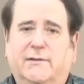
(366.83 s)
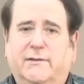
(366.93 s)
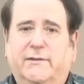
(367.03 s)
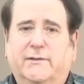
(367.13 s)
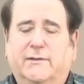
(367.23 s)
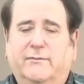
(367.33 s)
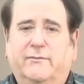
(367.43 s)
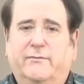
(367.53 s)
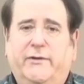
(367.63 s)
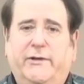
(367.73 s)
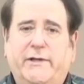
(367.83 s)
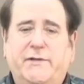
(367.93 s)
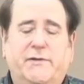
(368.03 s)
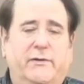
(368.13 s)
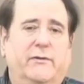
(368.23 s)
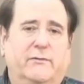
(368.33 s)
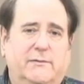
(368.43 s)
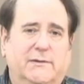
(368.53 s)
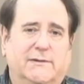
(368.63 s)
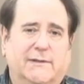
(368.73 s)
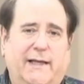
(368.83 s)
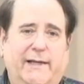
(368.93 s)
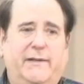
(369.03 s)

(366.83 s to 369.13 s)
сразу же приступать